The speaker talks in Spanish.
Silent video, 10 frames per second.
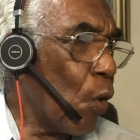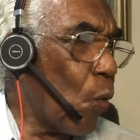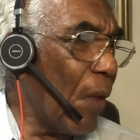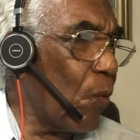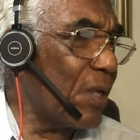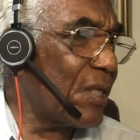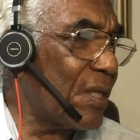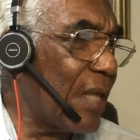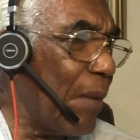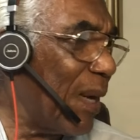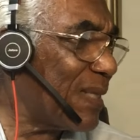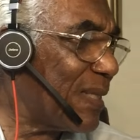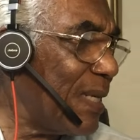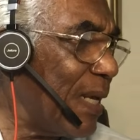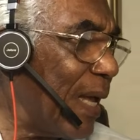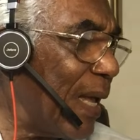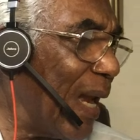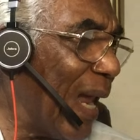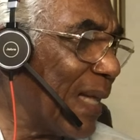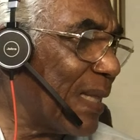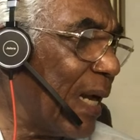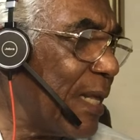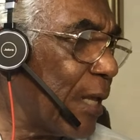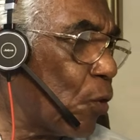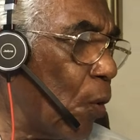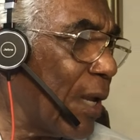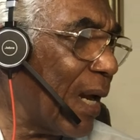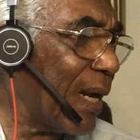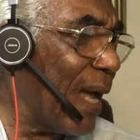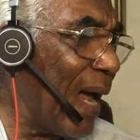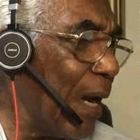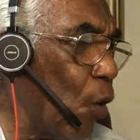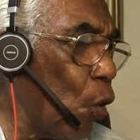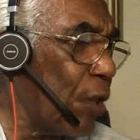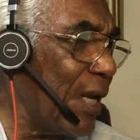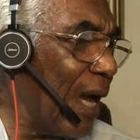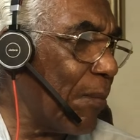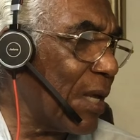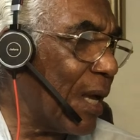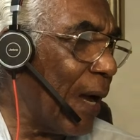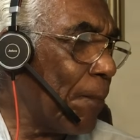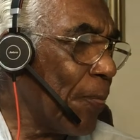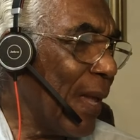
cuando el sistema sigue la trayectoria real o dinámica.